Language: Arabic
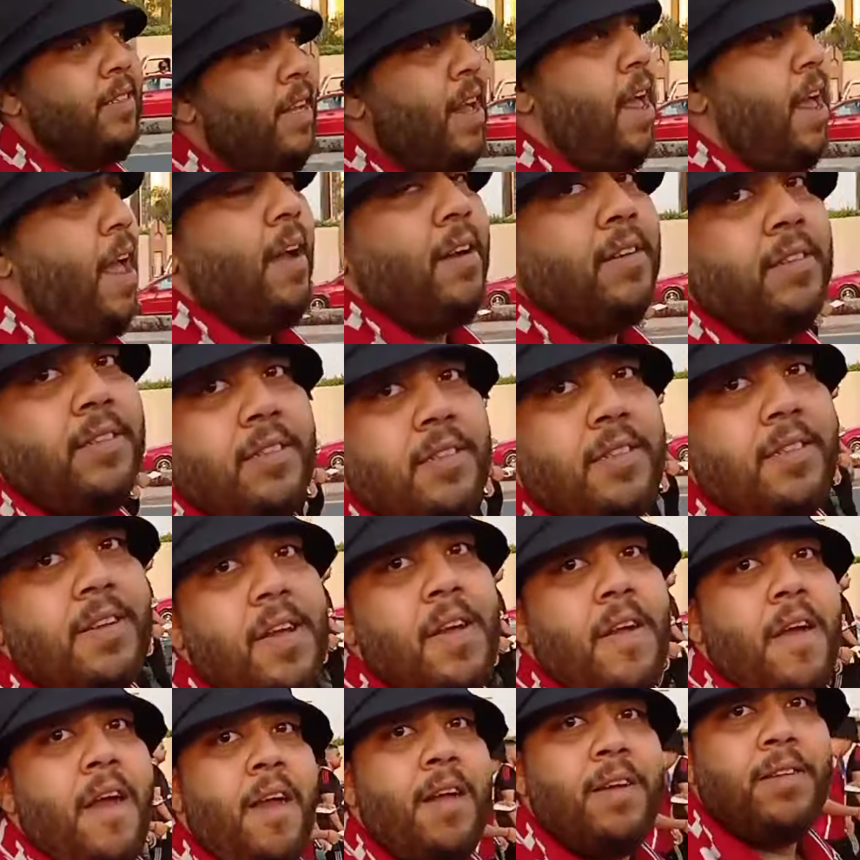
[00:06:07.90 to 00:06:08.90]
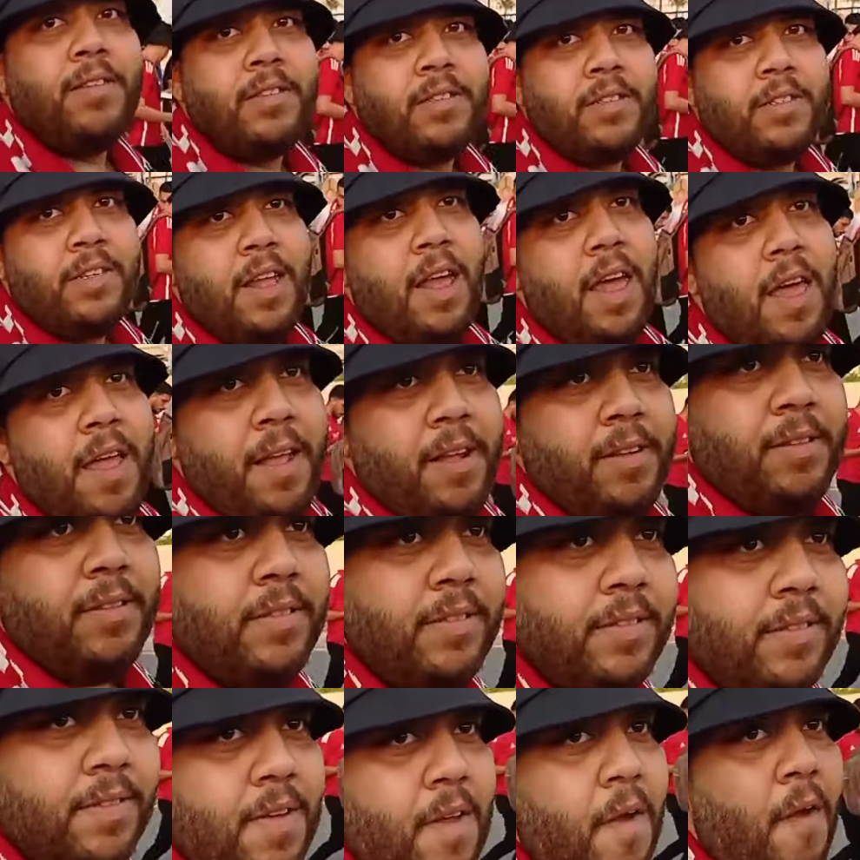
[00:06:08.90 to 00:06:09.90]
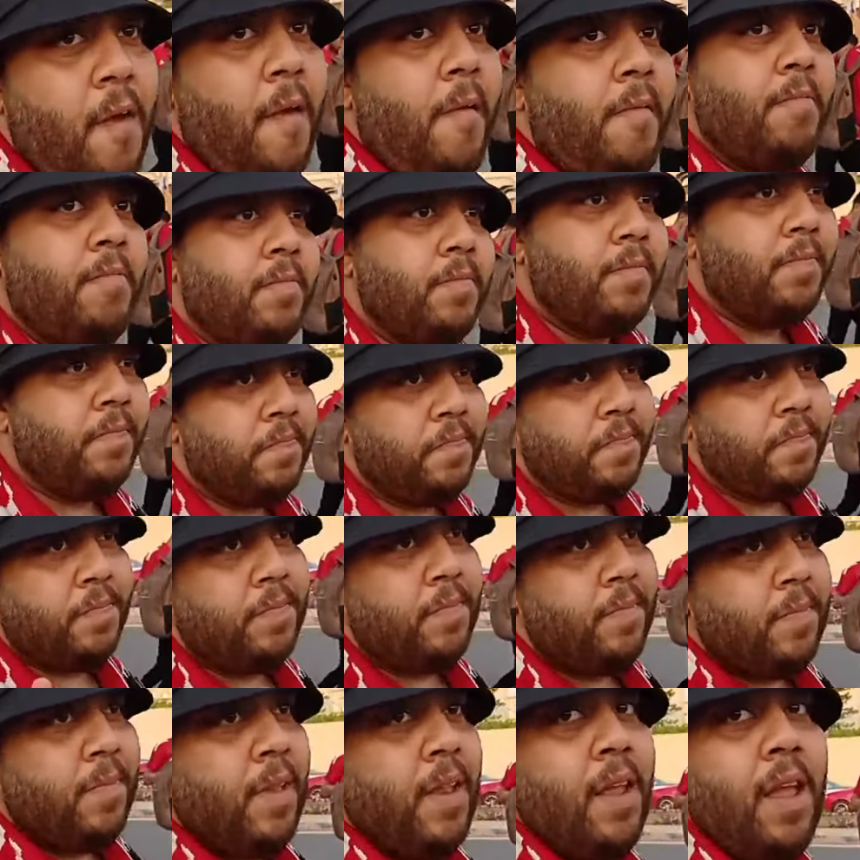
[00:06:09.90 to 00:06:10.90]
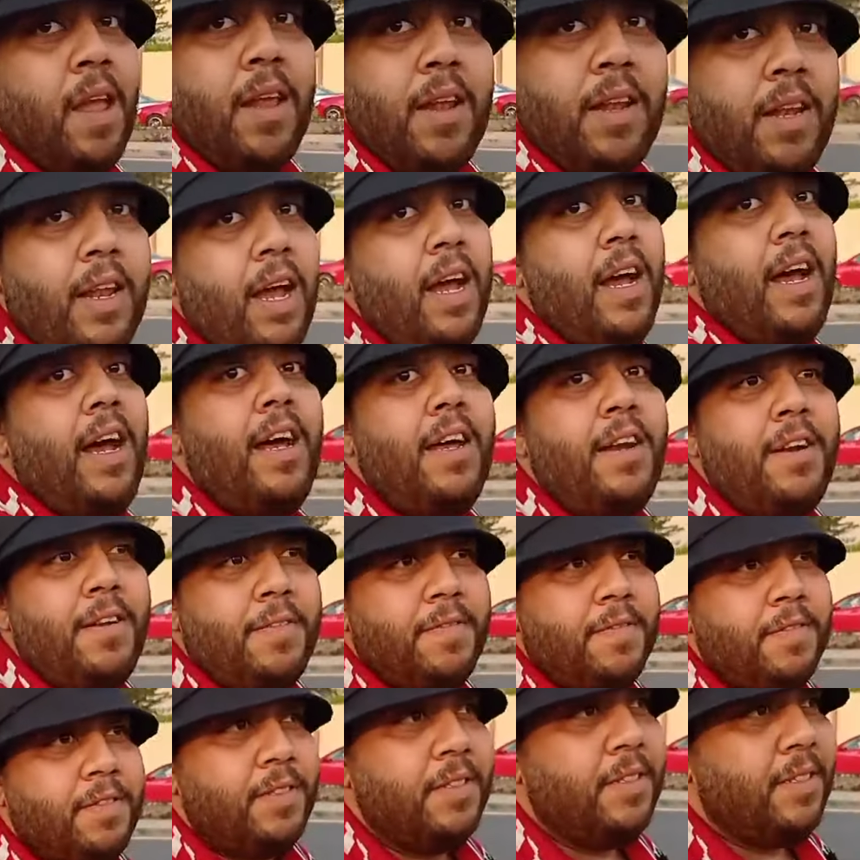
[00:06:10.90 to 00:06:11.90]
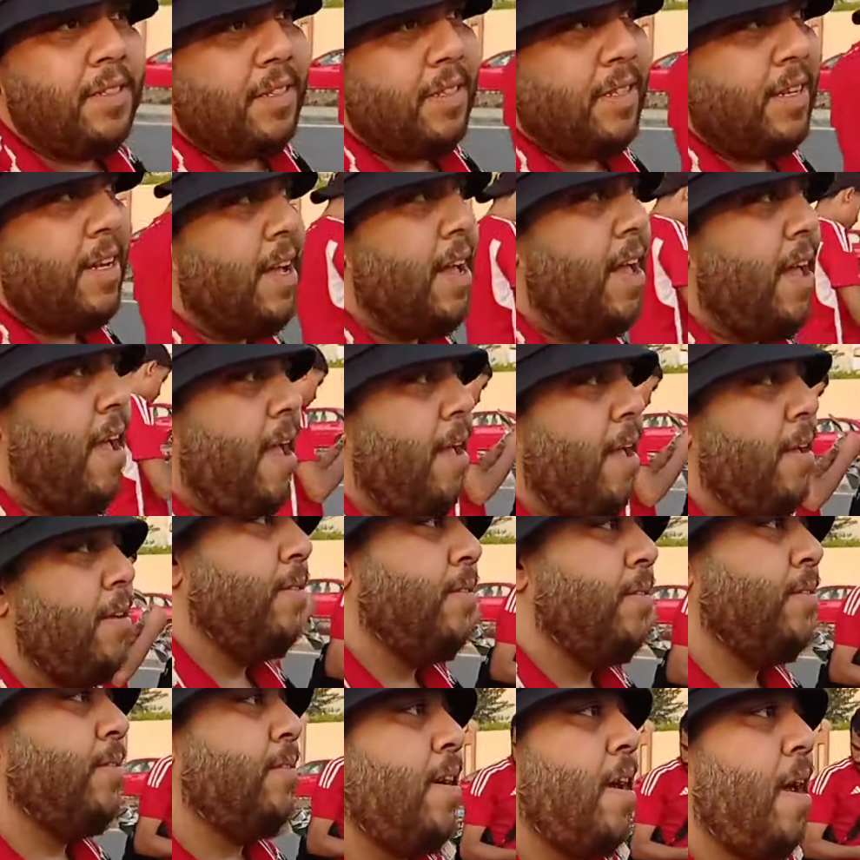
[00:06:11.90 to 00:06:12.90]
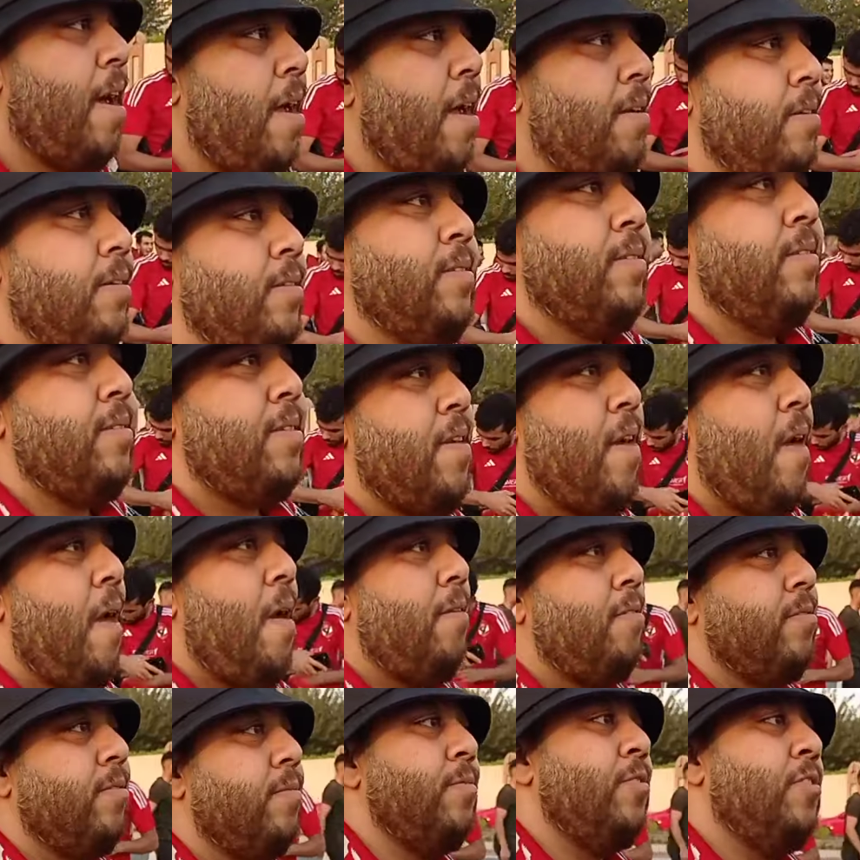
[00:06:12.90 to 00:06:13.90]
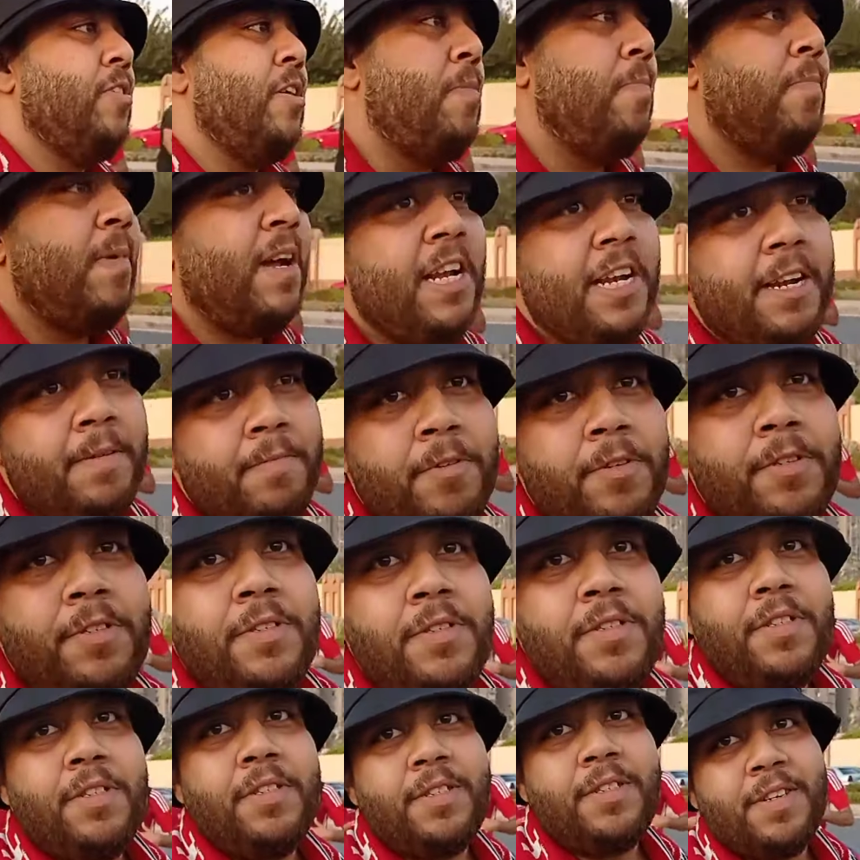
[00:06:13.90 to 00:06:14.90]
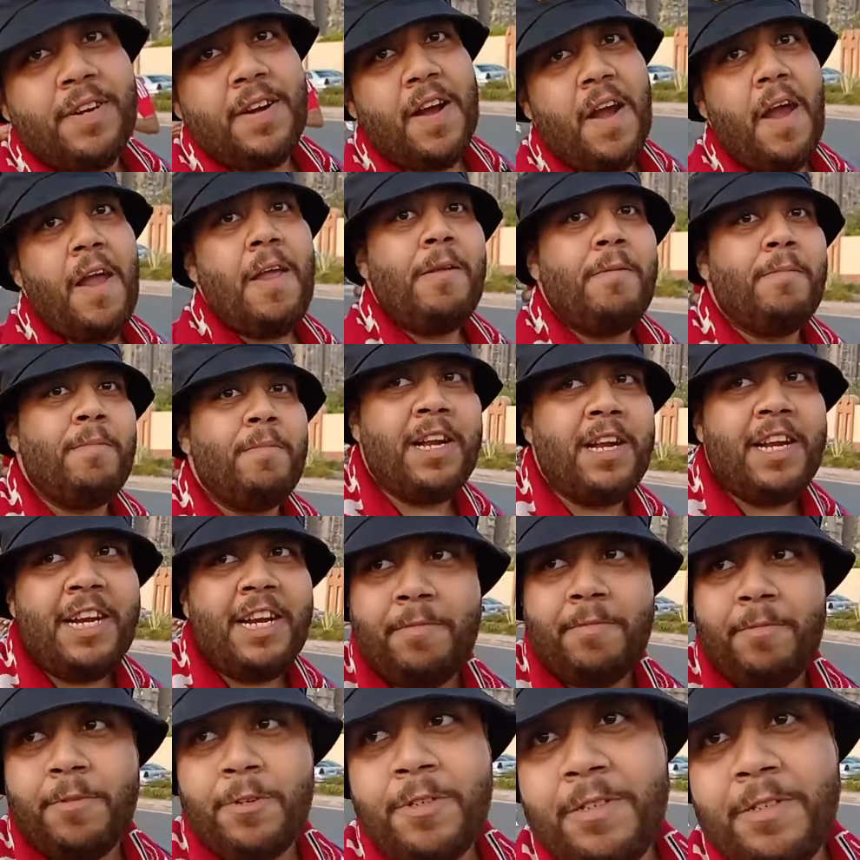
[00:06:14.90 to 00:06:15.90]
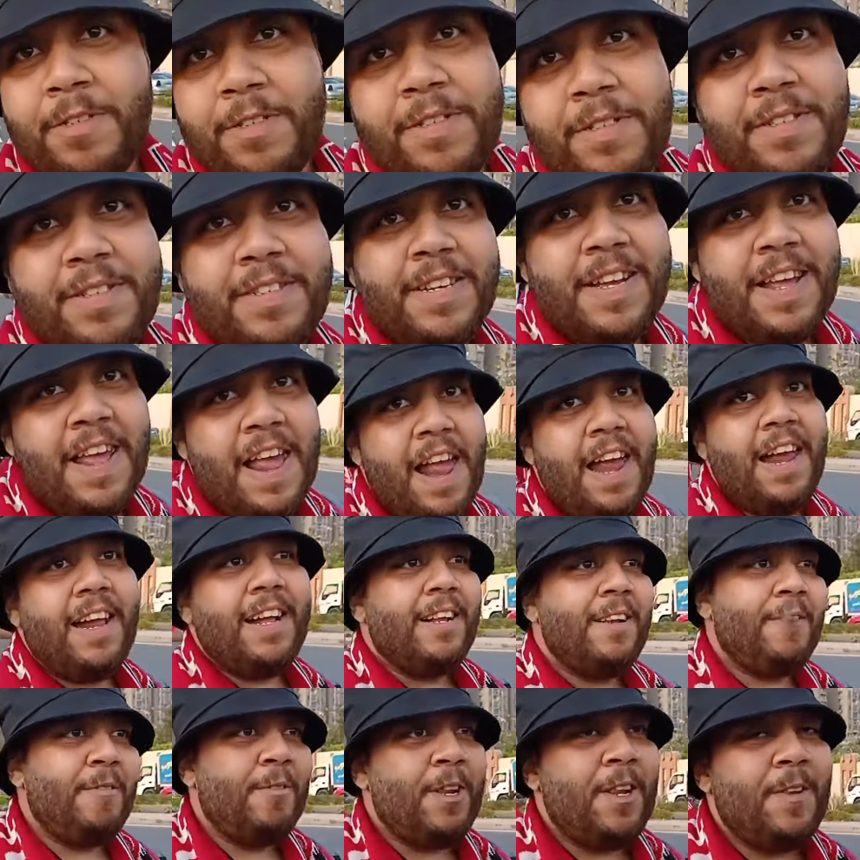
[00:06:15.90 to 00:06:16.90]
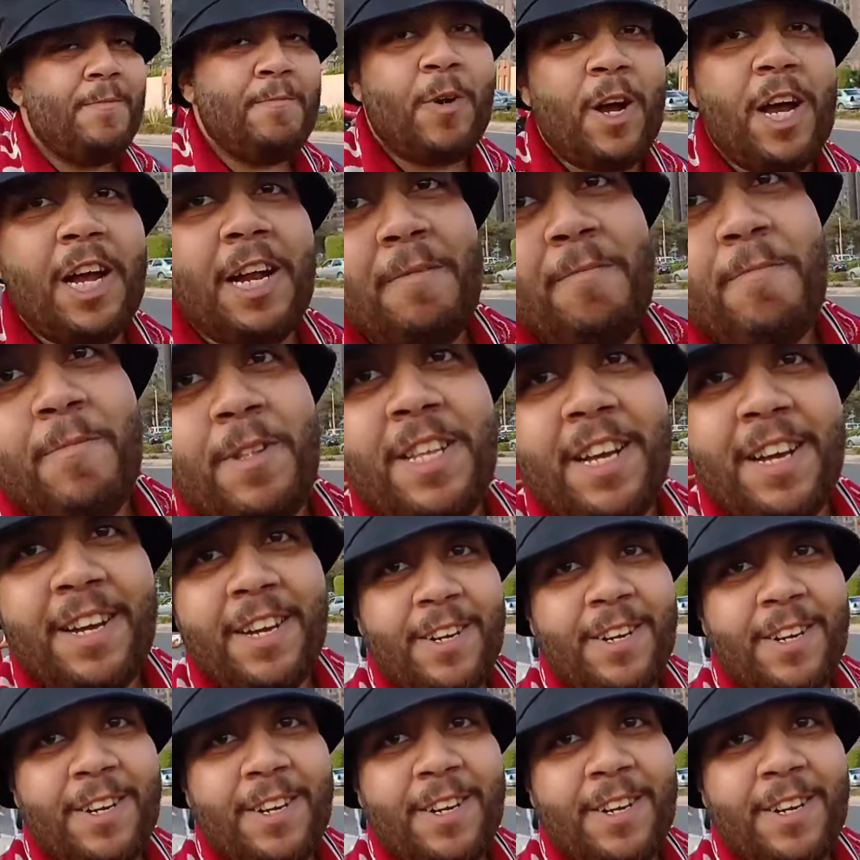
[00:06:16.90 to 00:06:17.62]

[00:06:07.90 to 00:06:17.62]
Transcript: داونز تفتكروا مين اللي هيجيبها؟ ولا انتوا مش عارفين لعيب سان داونز؟ اه تفتكر مين اللي هيجيب الاجواء ممكن ماليبو مين؟ ماليبو مين ماليبو ده؟ من